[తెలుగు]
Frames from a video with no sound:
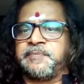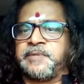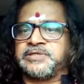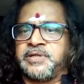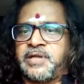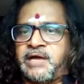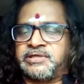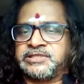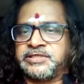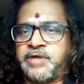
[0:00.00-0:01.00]
ప్రజలు
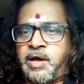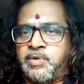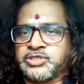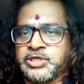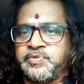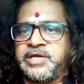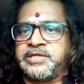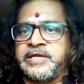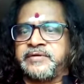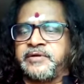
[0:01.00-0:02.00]
రావాల్సినటువంటి అవసరం
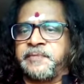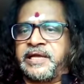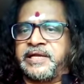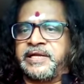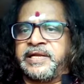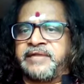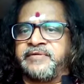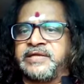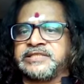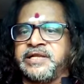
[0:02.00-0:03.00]
లేదనేటువంటి ప్రక్రియని
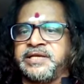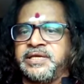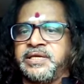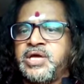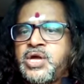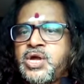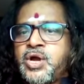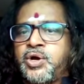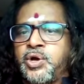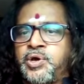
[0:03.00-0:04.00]
నెరవేర్చడానికి
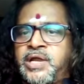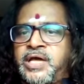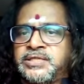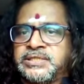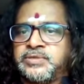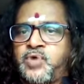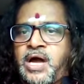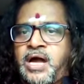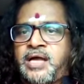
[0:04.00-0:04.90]
కరోనాని ఒక